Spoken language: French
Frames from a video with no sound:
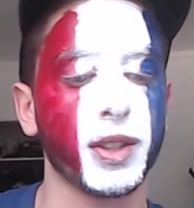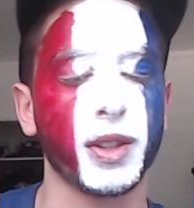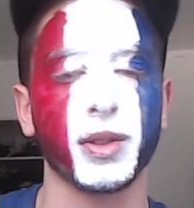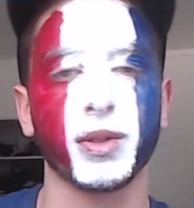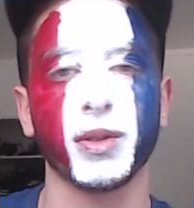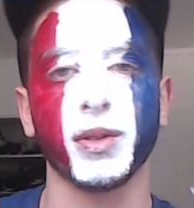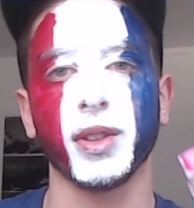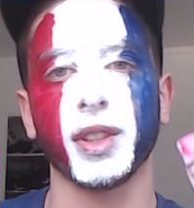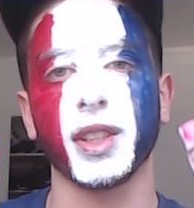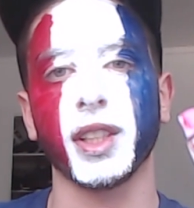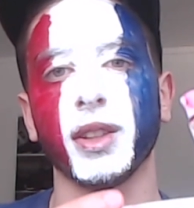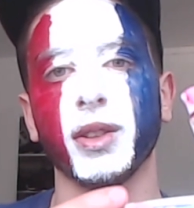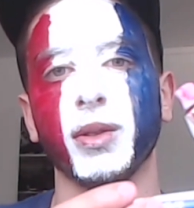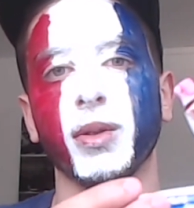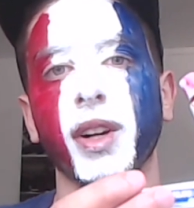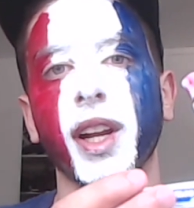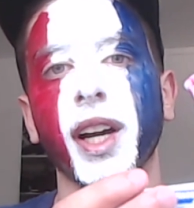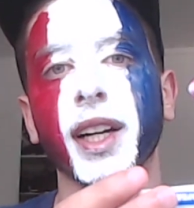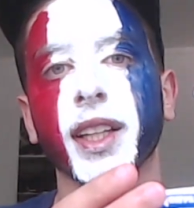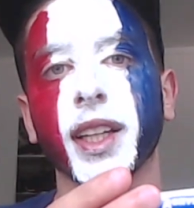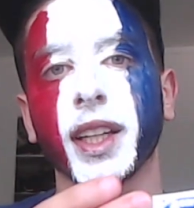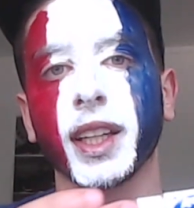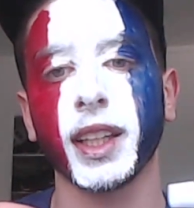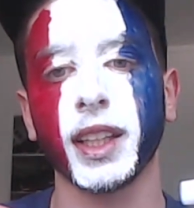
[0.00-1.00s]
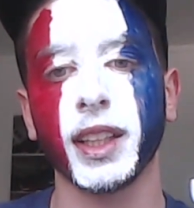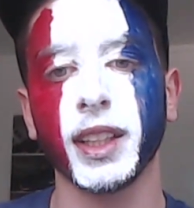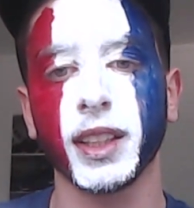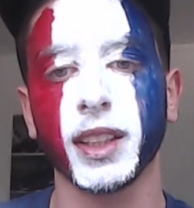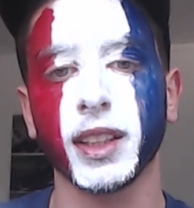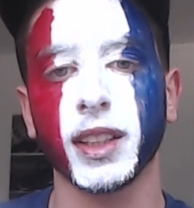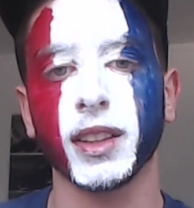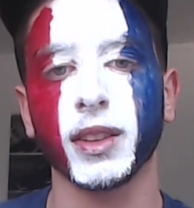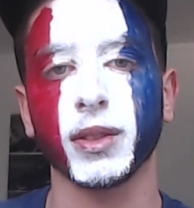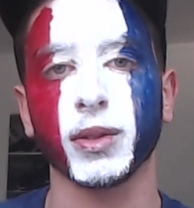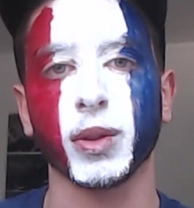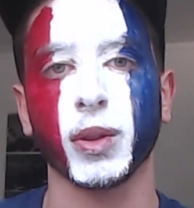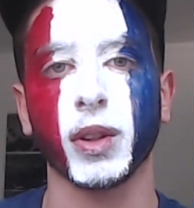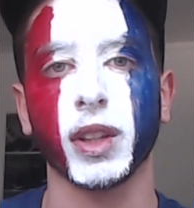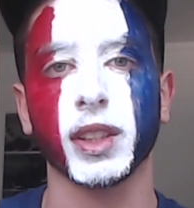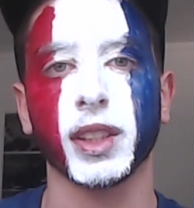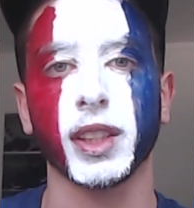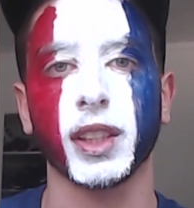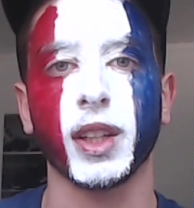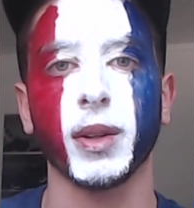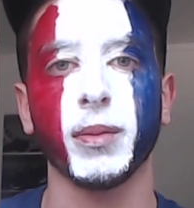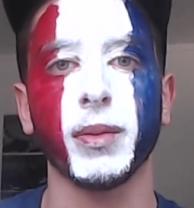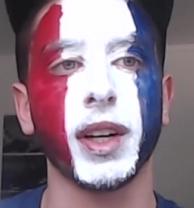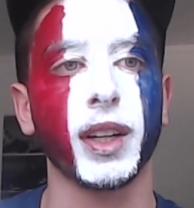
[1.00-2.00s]
J'ai utilisé de l'acrylique, je crois que c'est
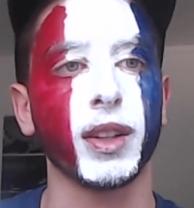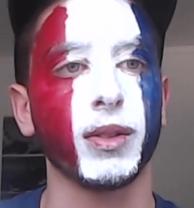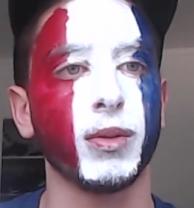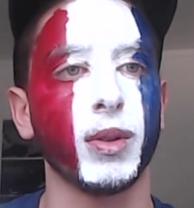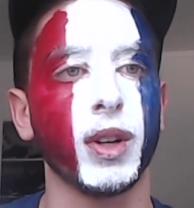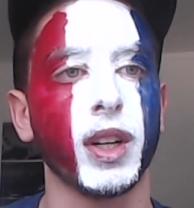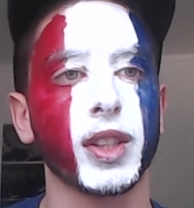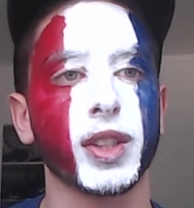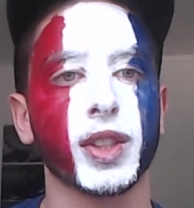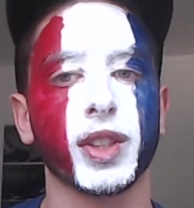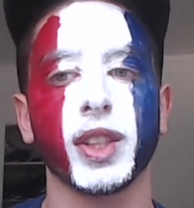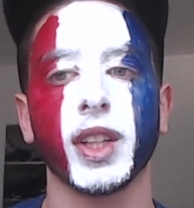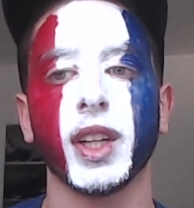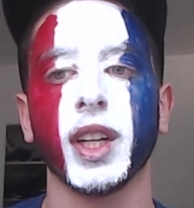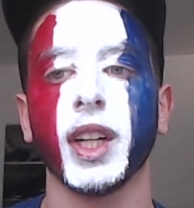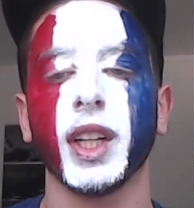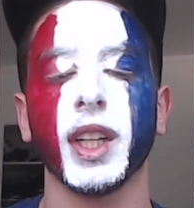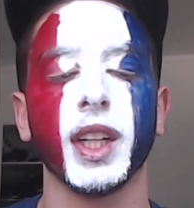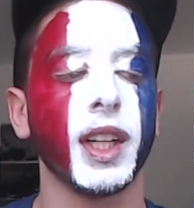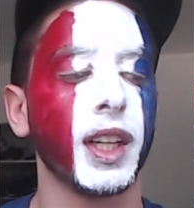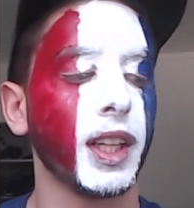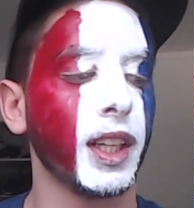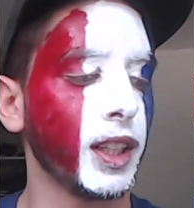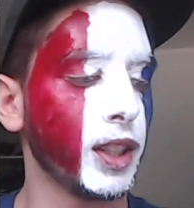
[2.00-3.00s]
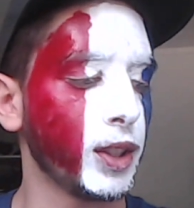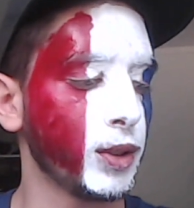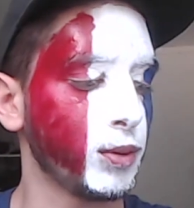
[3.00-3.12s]
comme la gouache. Et